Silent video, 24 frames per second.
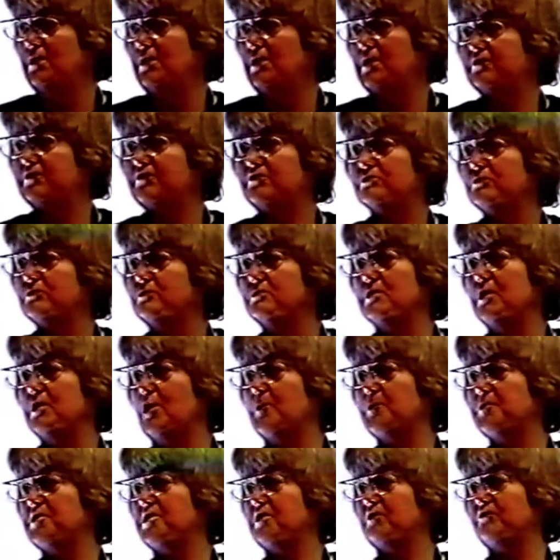Es ist
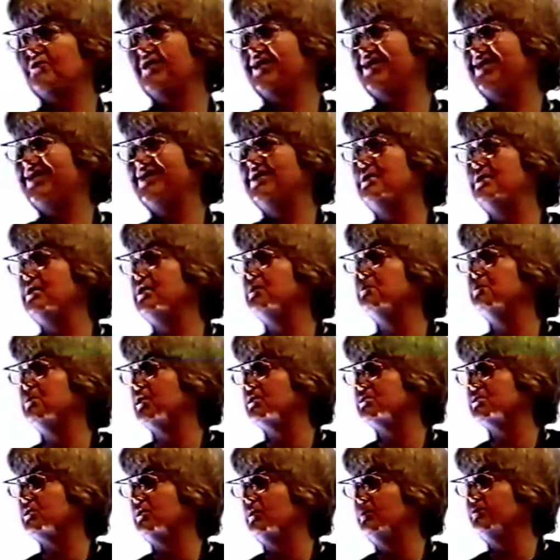unglaublich, auf welche Ideen
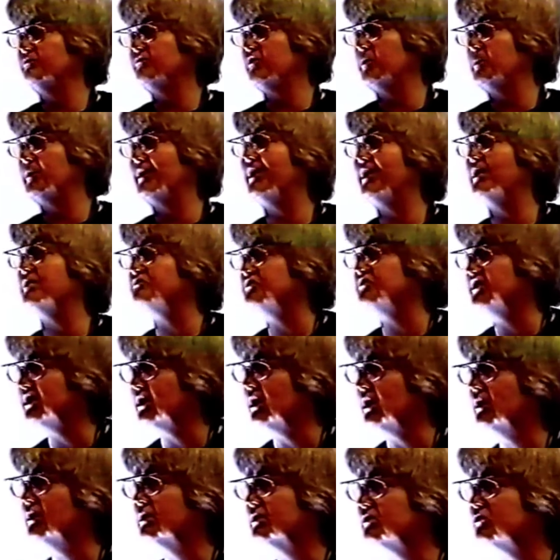man kommt, wenn man
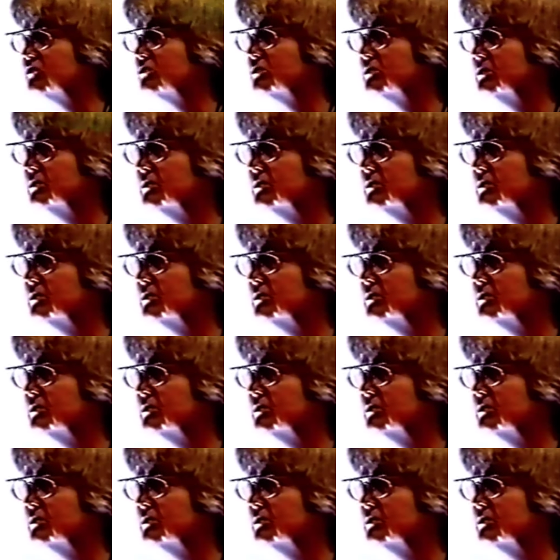anfängt, anders zu